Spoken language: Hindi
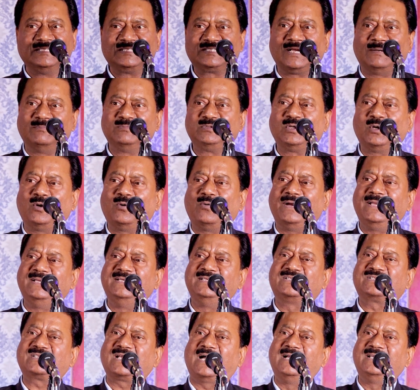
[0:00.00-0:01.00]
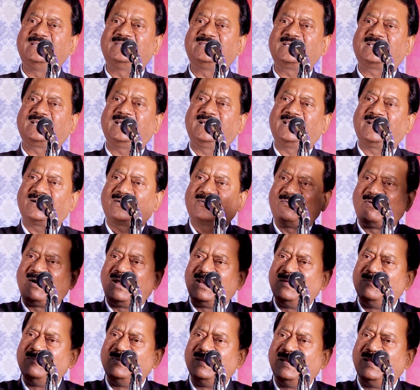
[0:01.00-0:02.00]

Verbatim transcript: समझो वहीं साहित्य के रखवाले